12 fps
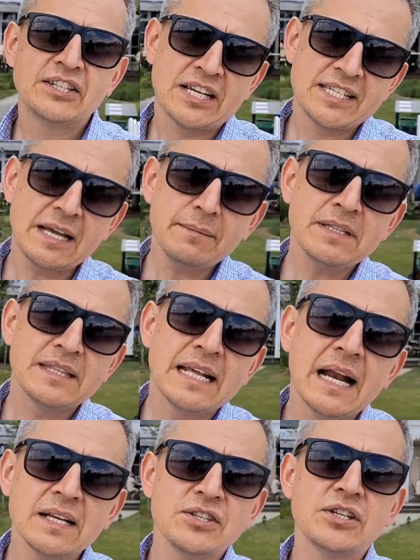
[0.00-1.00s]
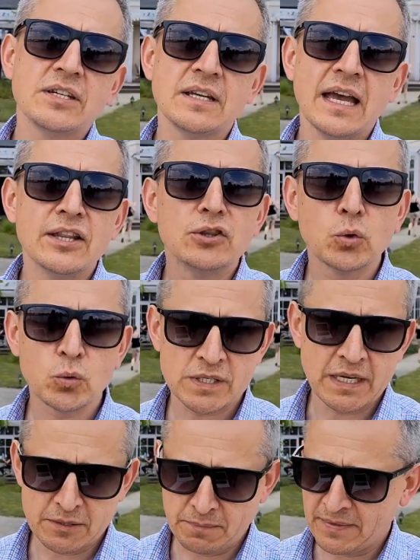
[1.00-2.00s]
czasami traci
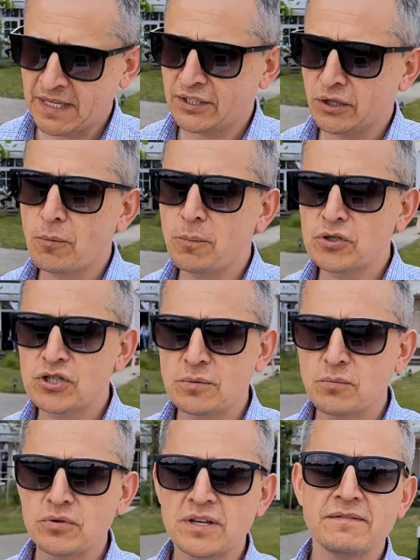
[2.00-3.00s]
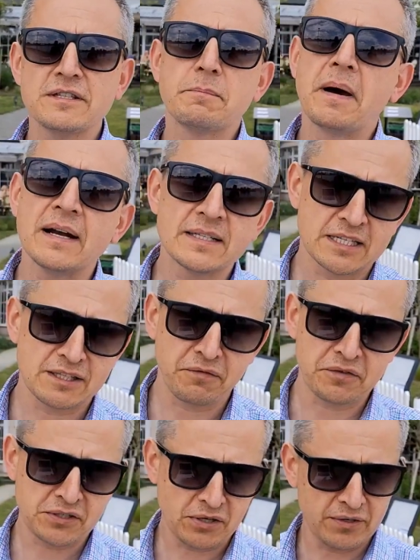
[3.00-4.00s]
entuzjazm, dlatego potrzebuje wsparcia z
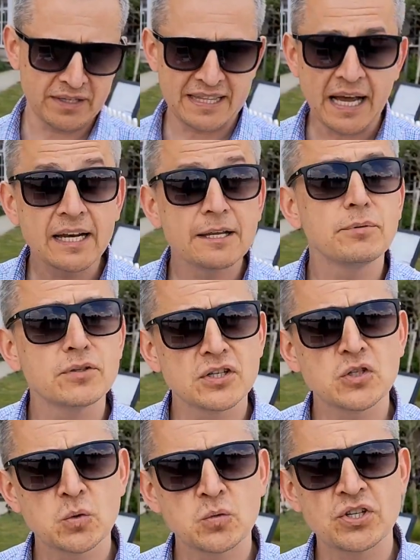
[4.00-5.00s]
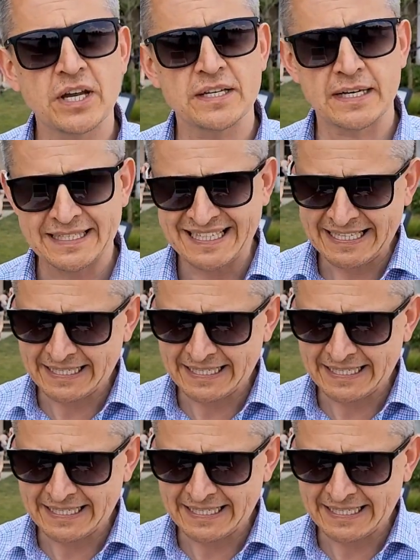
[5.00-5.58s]
Twojej strony, dalej procesu uczenia,